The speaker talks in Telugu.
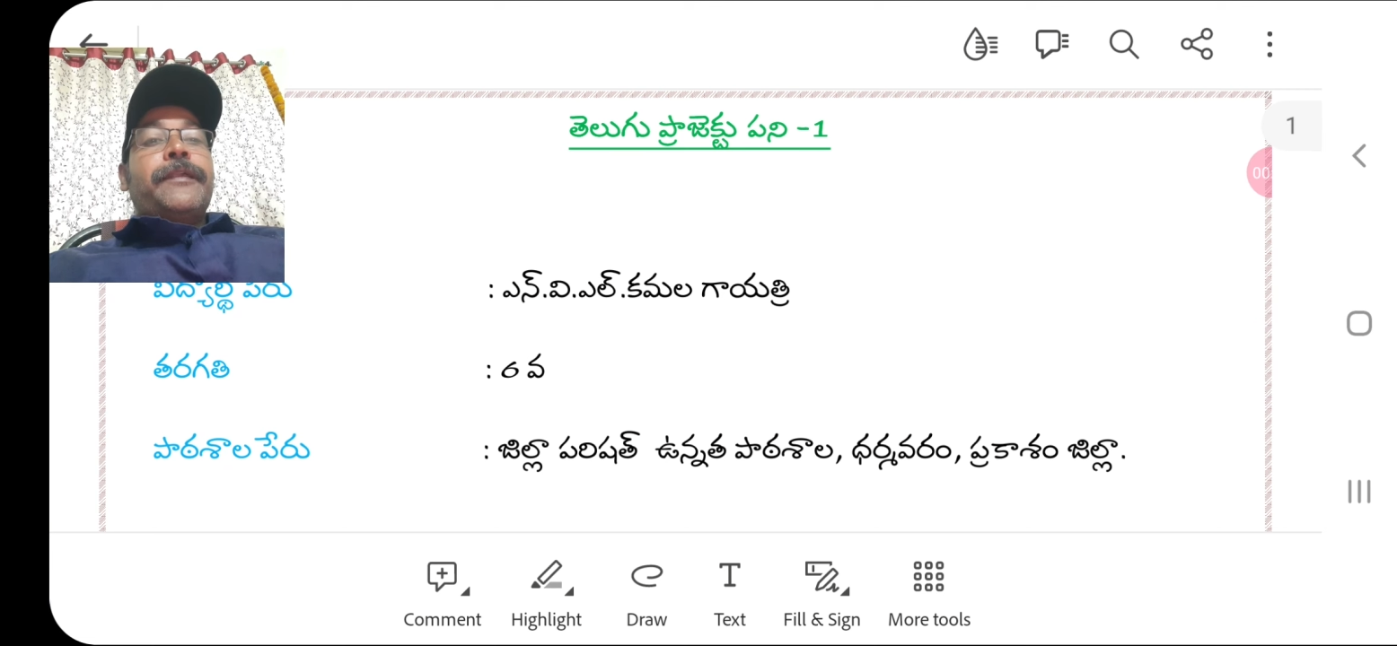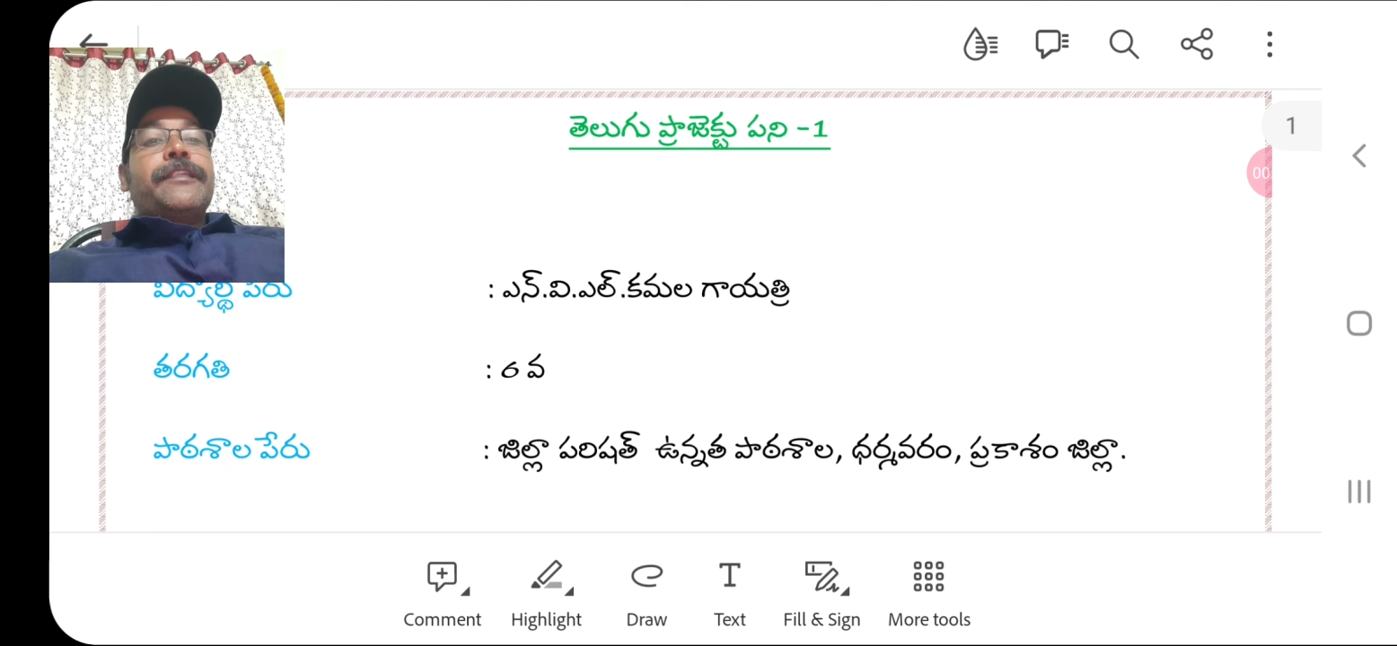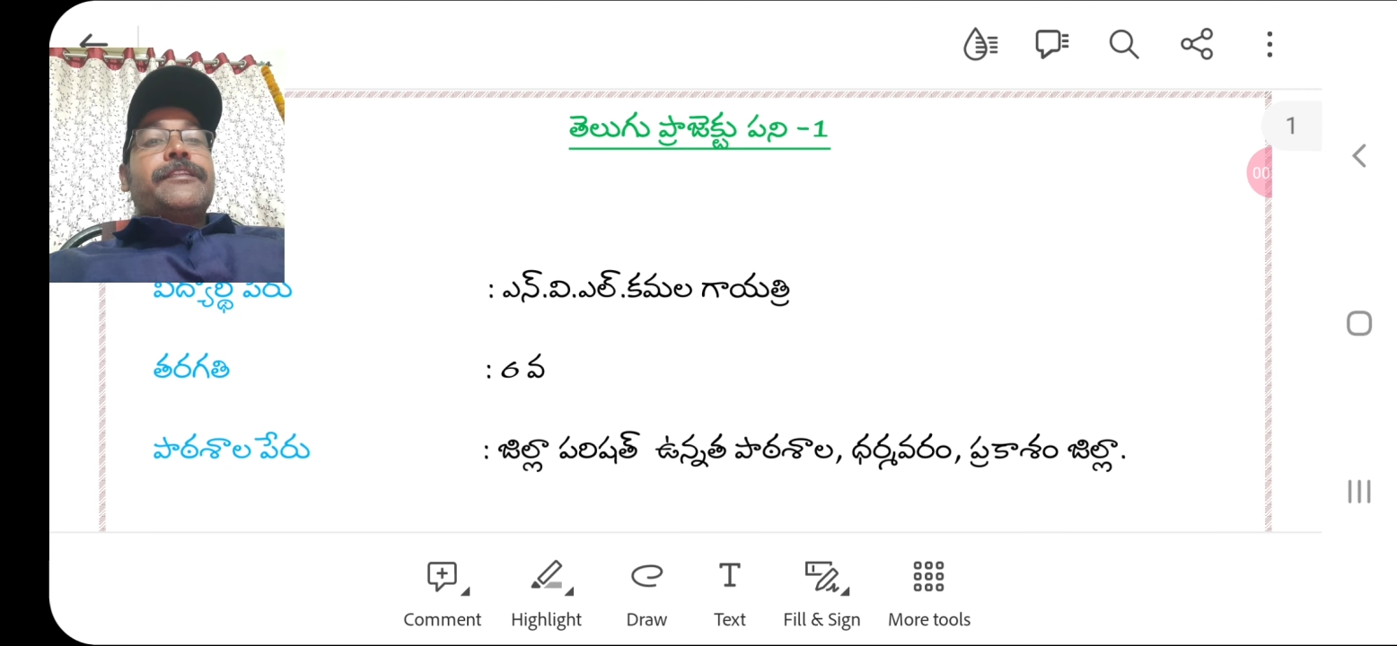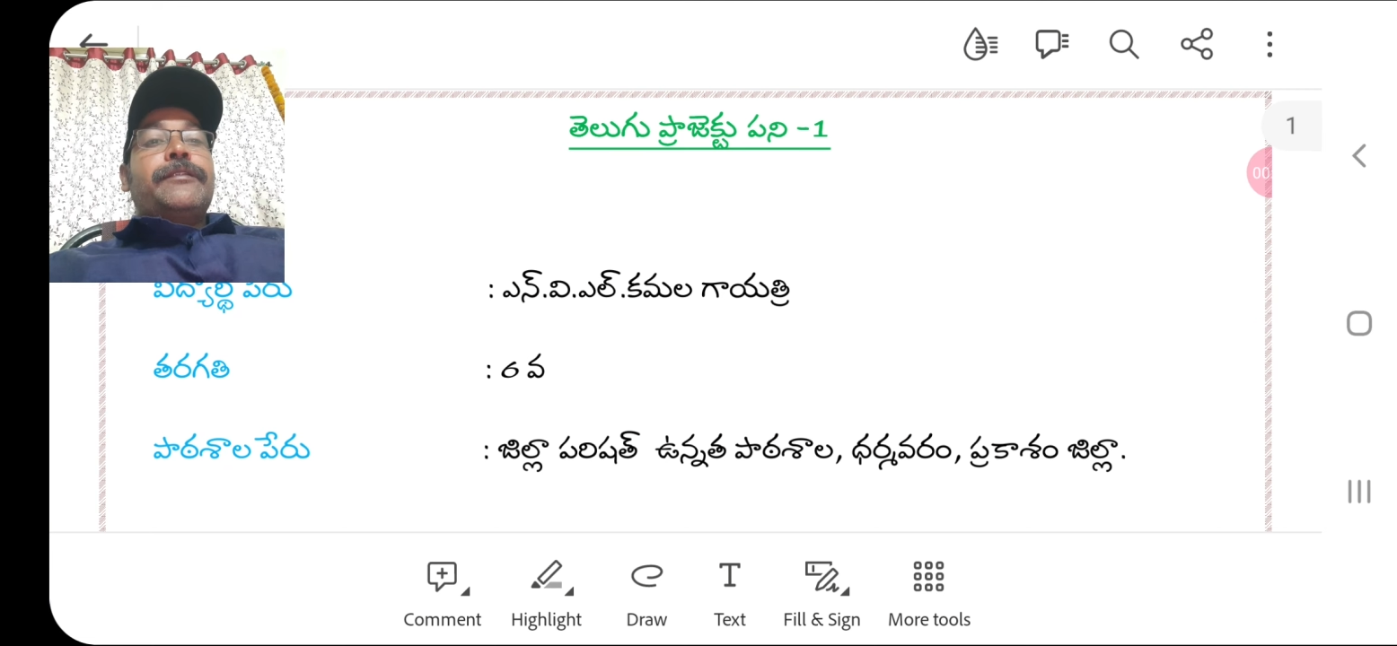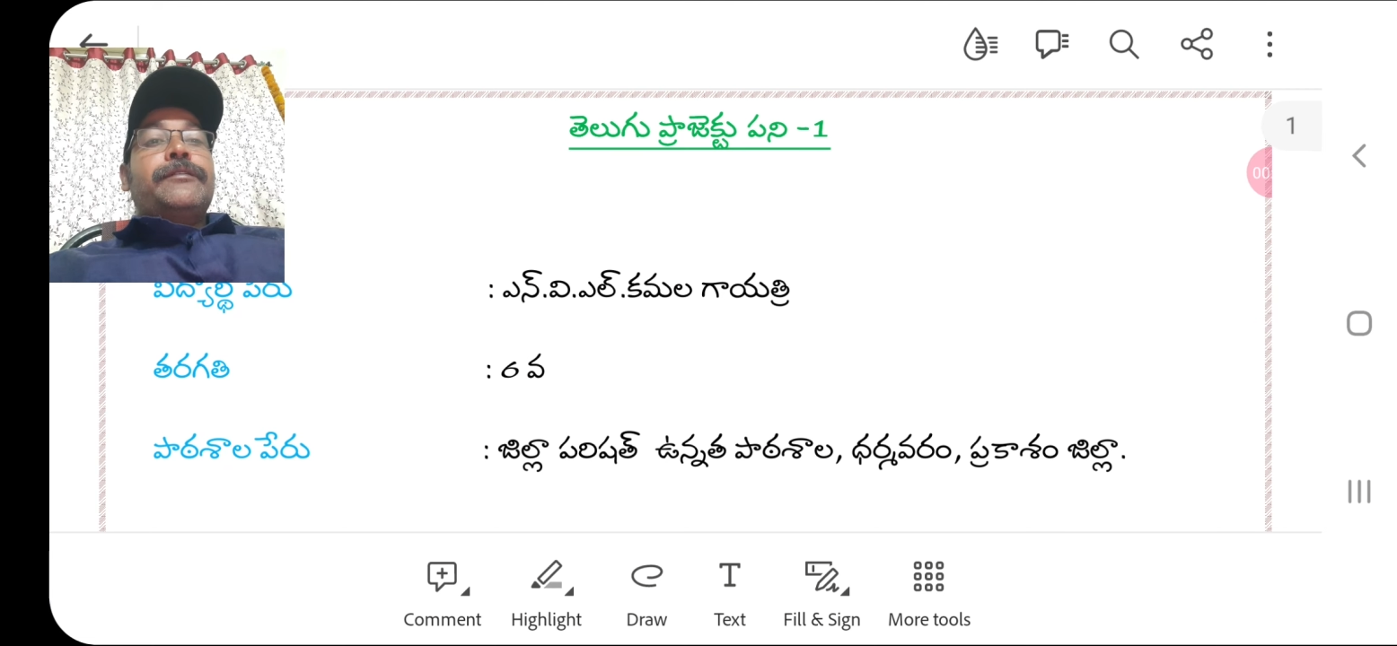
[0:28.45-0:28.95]

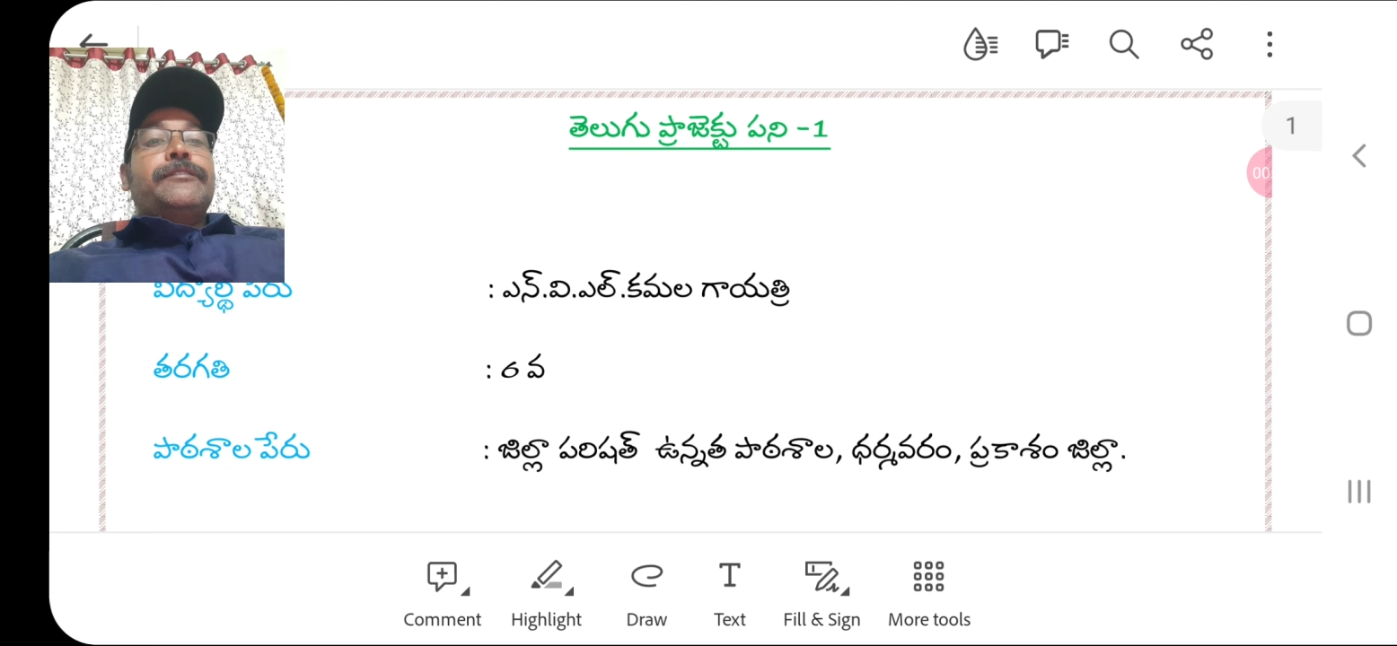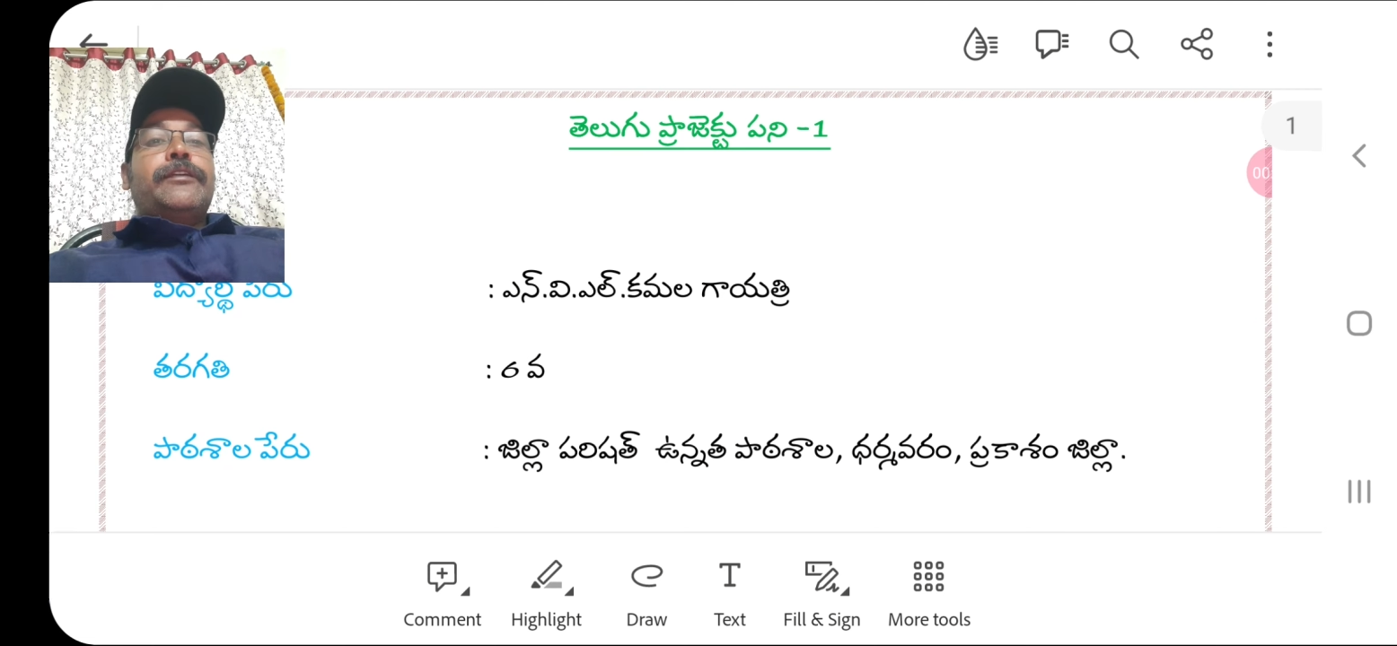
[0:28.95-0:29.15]
పరీక్షలు